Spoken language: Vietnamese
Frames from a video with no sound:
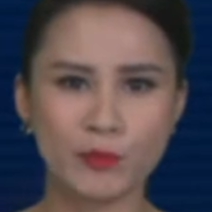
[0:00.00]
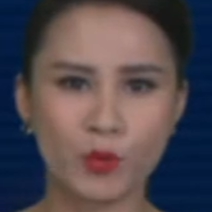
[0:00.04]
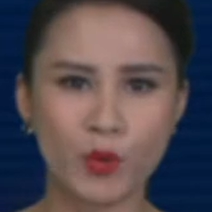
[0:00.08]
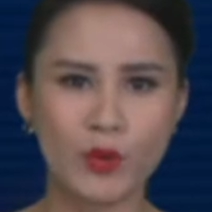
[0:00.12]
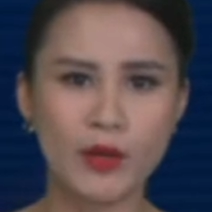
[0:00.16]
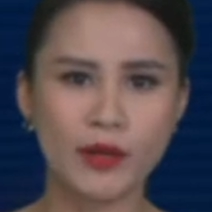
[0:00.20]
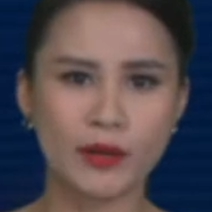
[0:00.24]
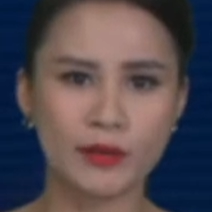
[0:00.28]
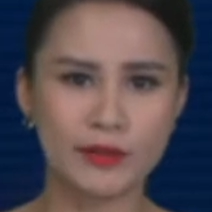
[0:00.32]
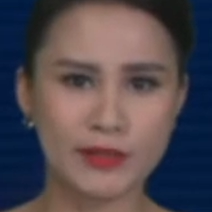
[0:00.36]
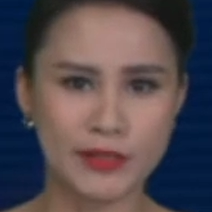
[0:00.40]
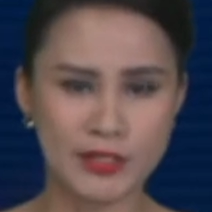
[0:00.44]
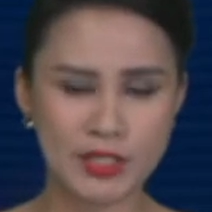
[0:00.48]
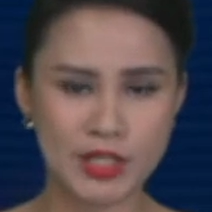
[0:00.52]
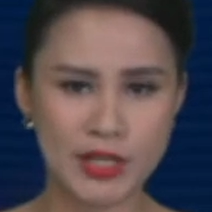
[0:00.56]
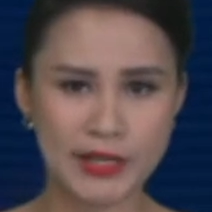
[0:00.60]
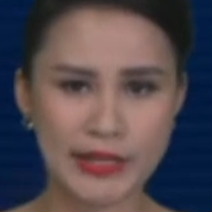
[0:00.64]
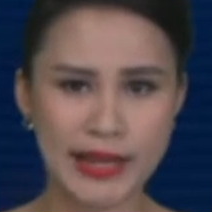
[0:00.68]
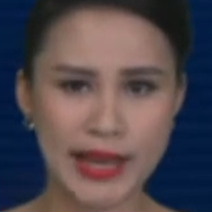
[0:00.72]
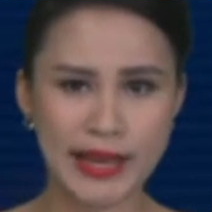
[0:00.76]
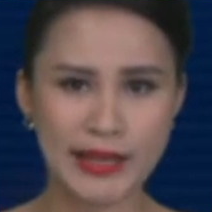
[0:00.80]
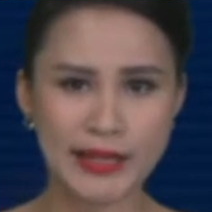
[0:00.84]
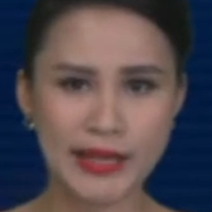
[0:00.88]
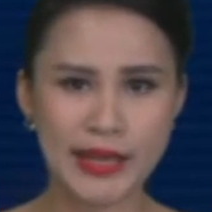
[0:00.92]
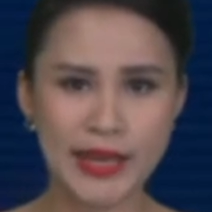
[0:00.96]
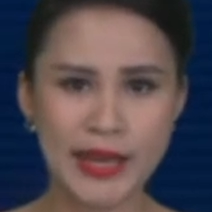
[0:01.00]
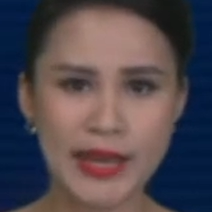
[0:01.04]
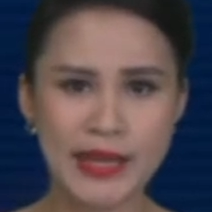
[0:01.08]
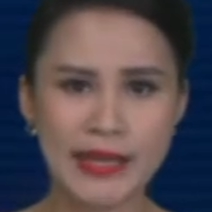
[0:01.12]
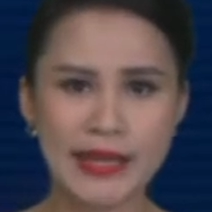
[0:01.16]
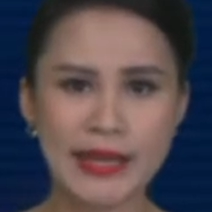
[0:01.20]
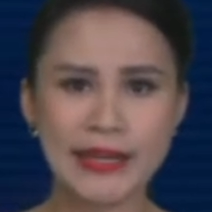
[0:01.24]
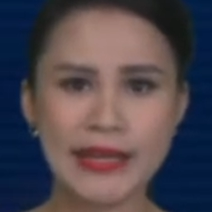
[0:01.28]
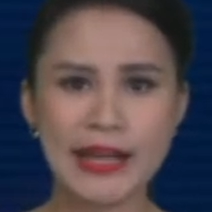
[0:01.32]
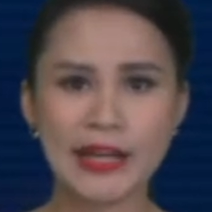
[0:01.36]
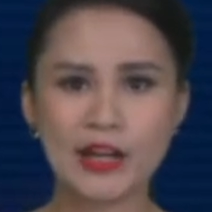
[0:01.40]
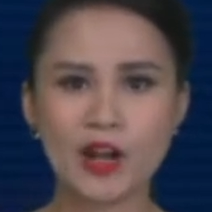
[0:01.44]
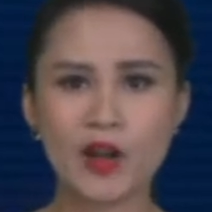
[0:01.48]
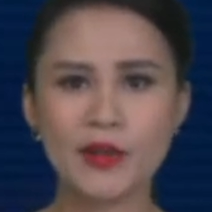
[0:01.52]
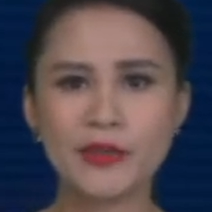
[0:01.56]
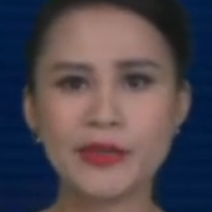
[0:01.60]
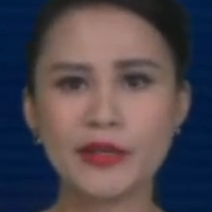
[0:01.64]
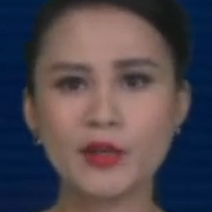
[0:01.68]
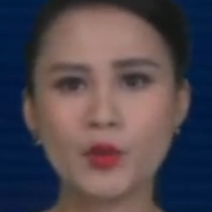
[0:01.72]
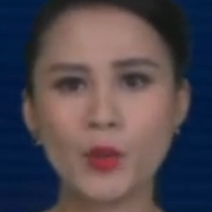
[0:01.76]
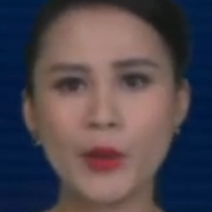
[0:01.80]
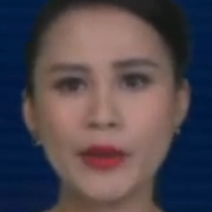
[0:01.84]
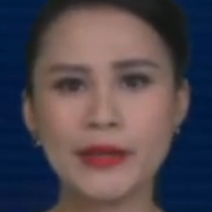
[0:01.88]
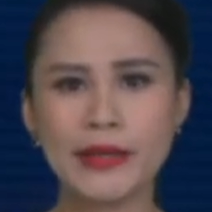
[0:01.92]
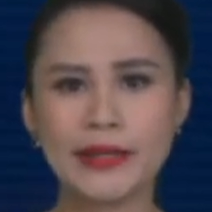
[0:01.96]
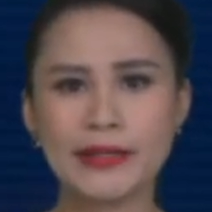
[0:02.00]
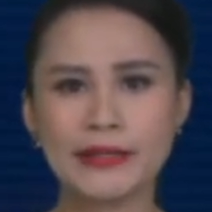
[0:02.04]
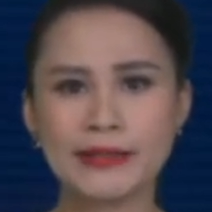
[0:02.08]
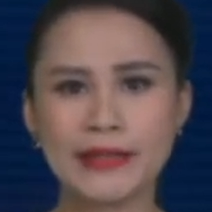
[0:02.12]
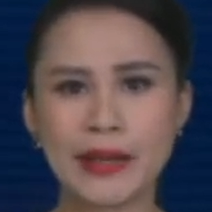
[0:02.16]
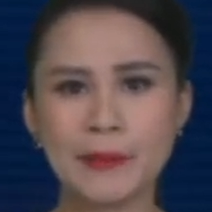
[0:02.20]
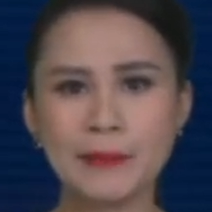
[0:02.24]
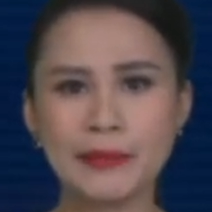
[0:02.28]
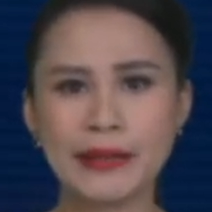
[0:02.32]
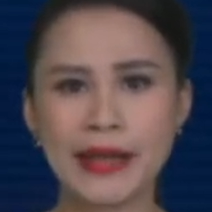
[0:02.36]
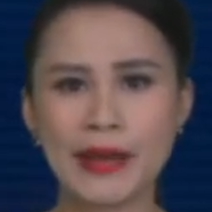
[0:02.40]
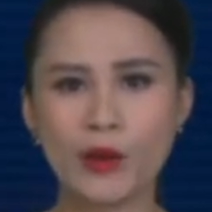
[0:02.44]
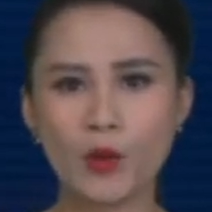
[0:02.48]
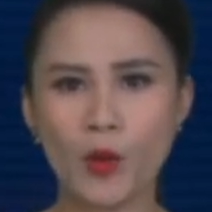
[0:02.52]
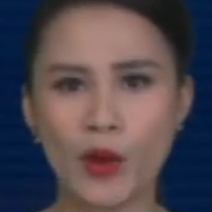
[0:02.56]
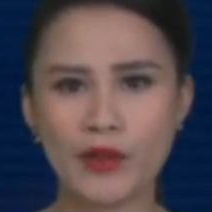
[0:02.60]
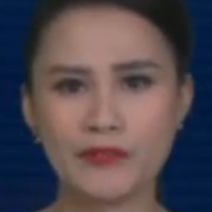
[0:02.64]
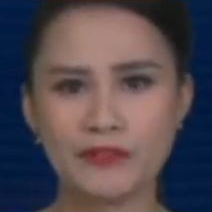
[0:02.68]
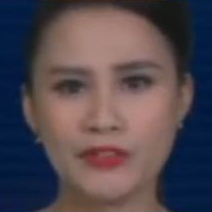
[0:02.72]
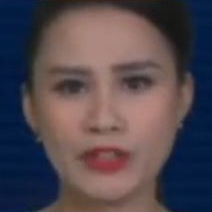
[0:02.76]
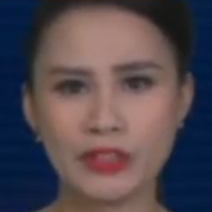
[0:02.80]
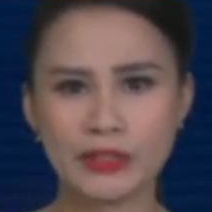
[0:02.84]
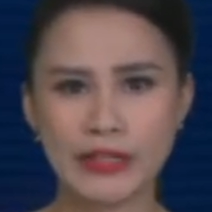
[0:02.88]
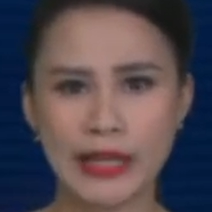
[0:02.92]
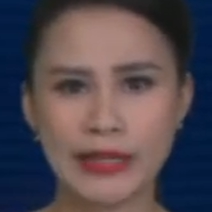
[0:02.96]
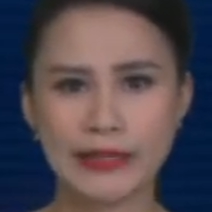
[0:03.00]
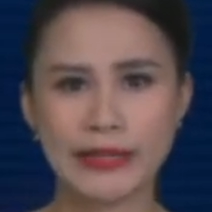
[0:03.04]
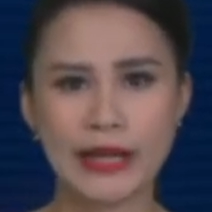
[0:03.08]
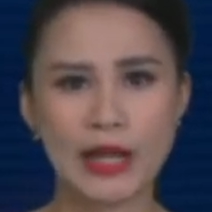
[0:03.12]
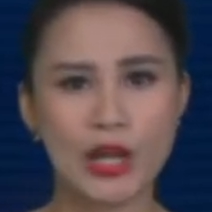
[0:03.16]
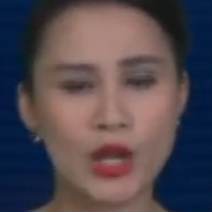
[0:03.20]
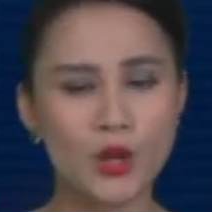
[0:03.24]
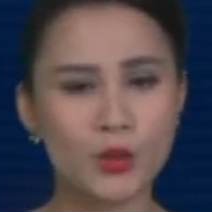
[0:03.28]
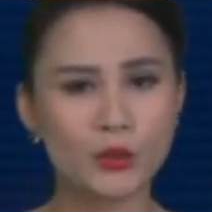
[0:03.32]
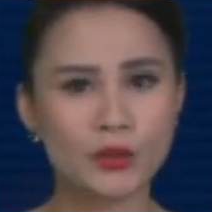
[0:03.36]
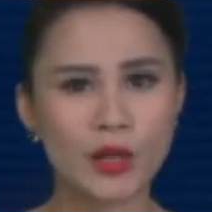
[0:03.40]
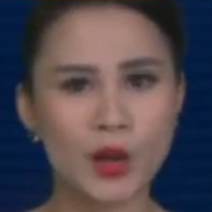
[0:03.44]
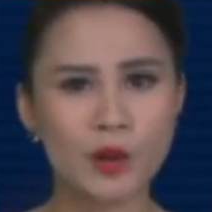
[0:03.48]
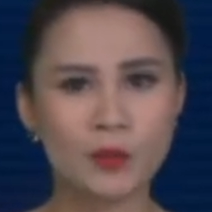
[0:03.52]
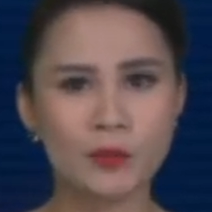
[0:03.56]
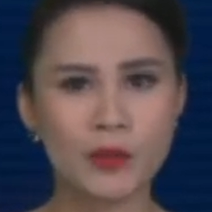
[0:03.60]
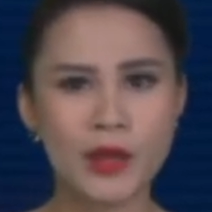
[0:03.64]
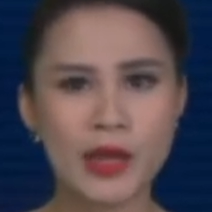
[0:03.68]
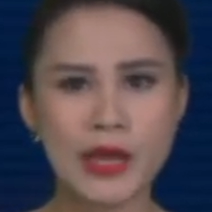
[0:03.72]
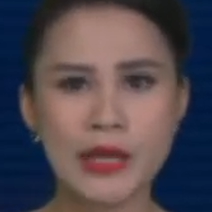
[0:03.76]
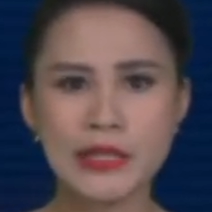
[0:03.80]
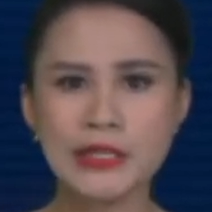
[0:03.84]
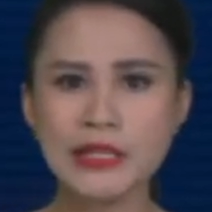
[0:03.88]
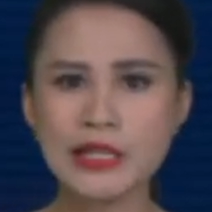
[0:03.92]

nhiệm của lực lượng chức năng khi đã có những quy định cấm các loại phương tiện này lưu thông